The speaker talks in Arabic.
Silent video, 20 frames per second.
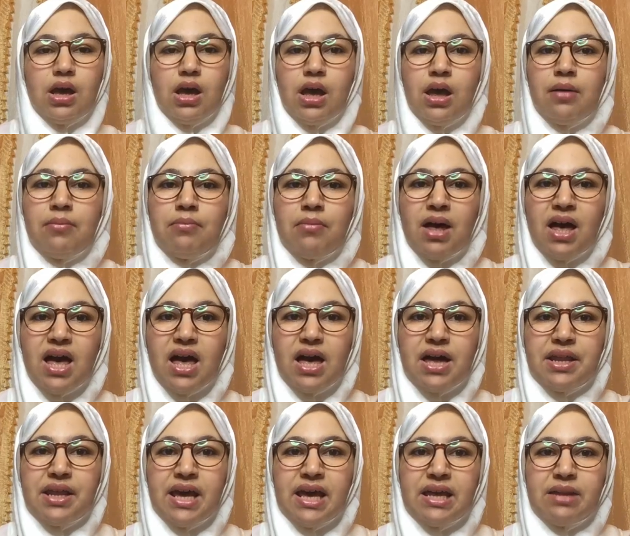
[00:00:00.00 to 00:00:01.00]
اما
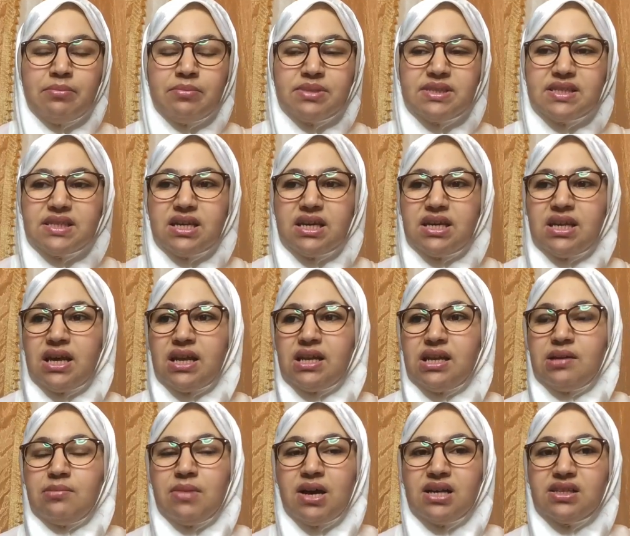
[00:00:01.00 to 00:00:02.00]
حنان مسكينه
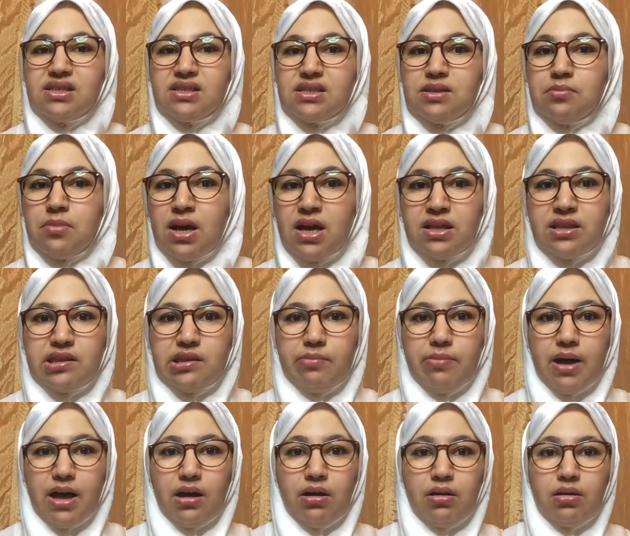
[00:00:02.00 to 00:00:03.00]
اللي ماتت
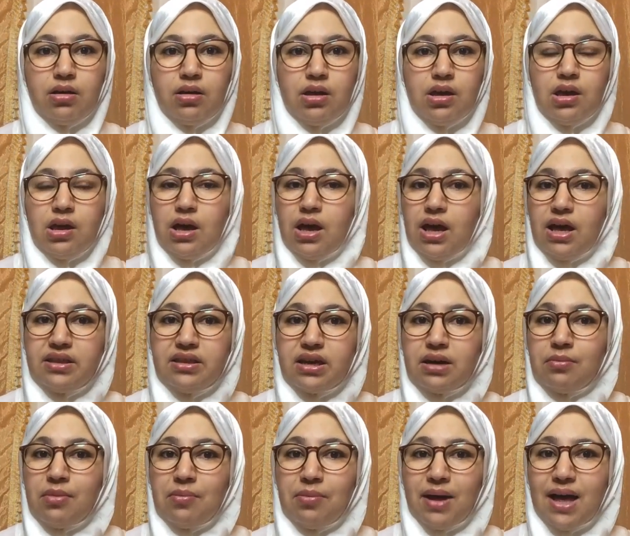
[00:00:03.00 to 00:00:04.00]
معذبه
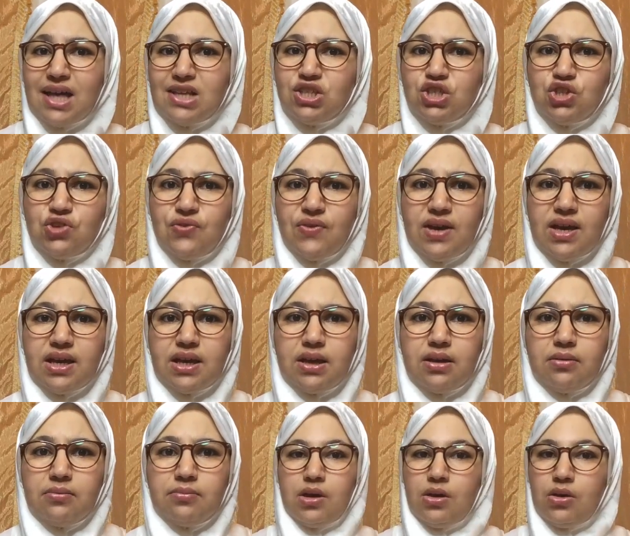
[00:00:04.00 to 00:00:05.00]
هاديك ما بقاتش
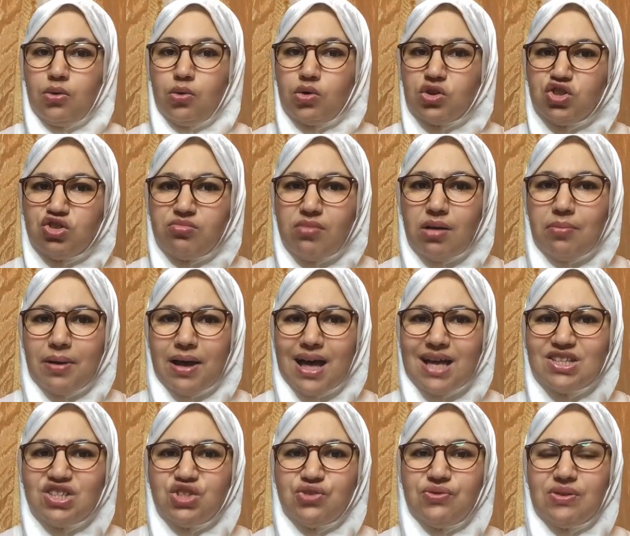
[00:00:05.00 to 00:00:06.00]
فيك واش ما
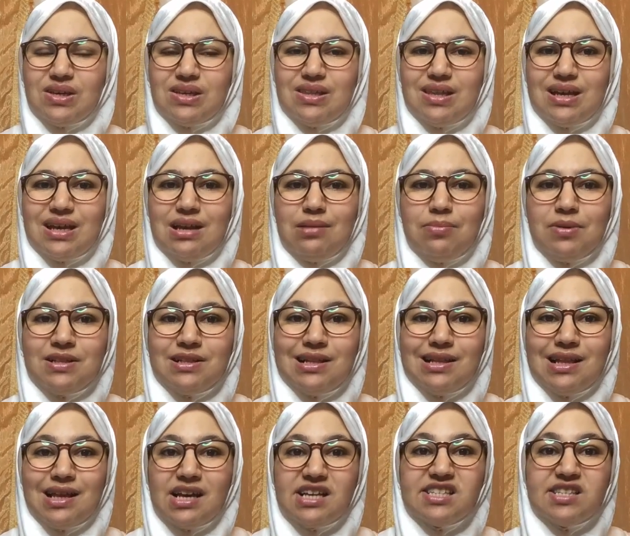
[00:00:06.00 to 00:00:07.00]
بقاتش فيك ديك البنت
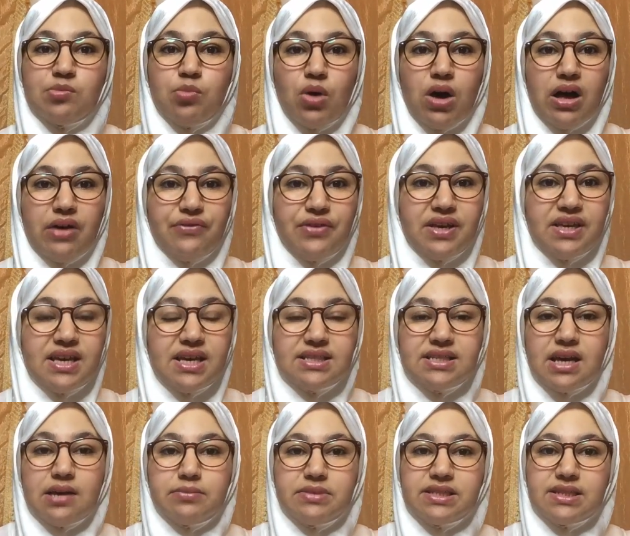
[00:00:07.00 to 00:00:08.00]
اللي غصبوها في
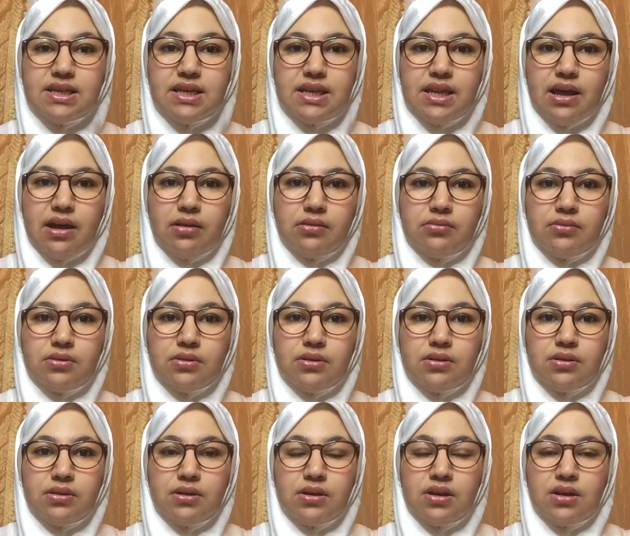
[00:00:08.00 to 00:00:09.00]
حياتها مسكينه
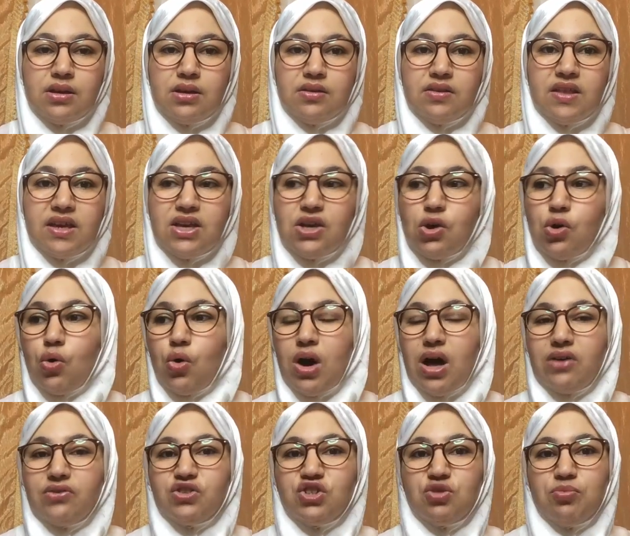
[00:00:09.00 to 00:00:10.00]

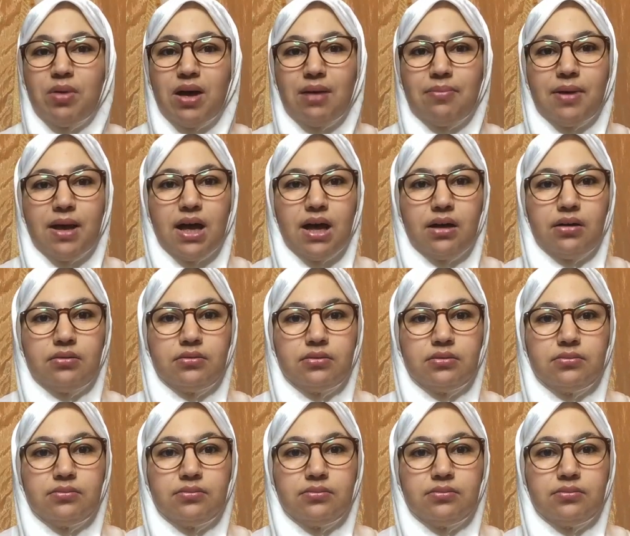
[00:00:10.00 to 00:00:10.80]
ضيعوها في شبابها